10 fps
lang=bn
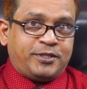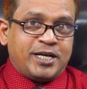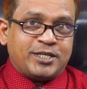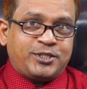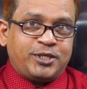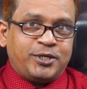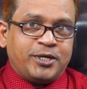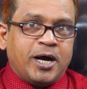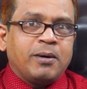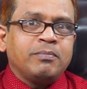দেশটির
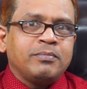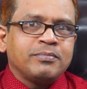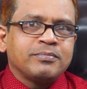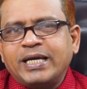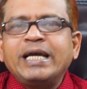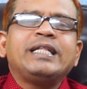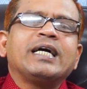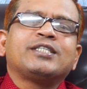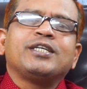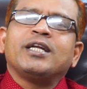নাম এই
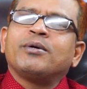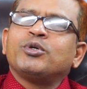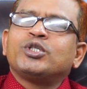দেশটির নাম